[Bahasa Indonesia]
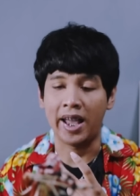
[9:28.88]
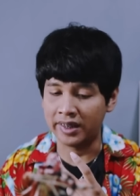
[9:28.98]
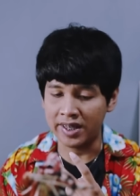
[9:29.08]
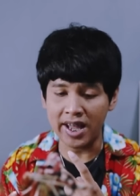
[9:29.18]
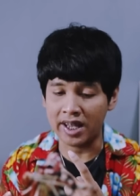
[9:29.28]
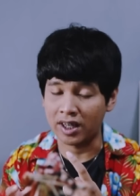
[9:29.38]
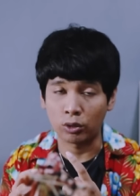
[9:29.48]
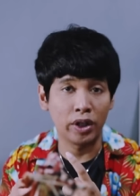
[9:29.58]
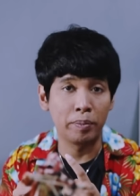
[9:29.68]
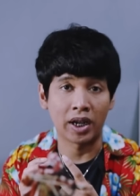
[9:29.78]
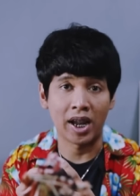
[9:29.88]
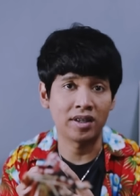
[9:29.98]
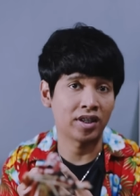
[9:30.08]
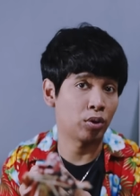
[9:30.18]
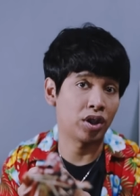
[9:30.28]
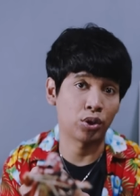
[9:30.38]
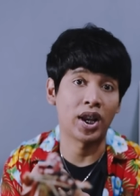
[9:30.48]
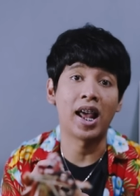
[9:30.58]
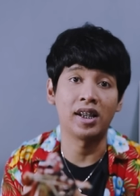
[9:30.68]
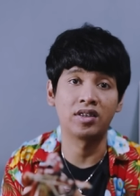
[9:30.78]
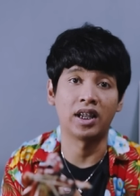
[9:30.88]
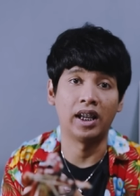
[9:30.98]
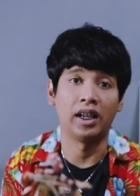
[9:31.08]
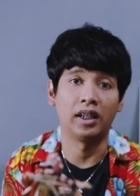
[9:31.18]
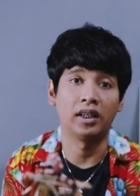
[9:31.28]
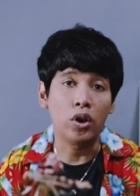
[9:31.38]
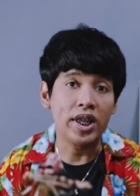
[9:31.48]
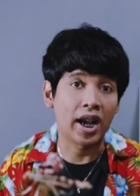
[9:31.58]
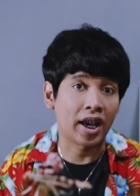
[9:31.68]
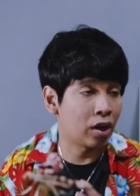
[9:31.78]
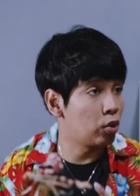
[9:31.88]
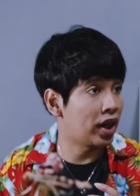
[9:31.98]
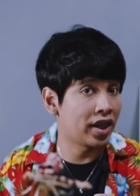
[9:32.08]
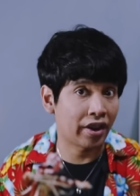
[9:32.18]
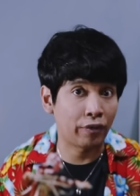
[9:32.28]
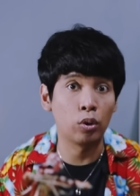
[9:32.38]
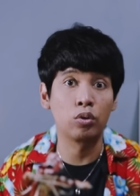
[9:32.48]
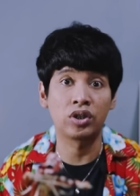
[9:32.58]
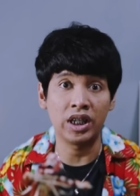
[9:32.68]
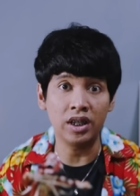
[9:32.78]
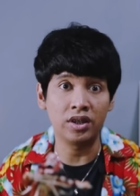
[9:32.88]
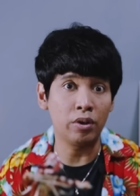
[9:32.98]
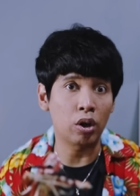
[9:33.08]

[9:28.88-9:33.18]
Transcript: Ya, intinya yang satu liberal, yang satu nasionalis lah. Oh iya, karena udah kena revolusi, jadi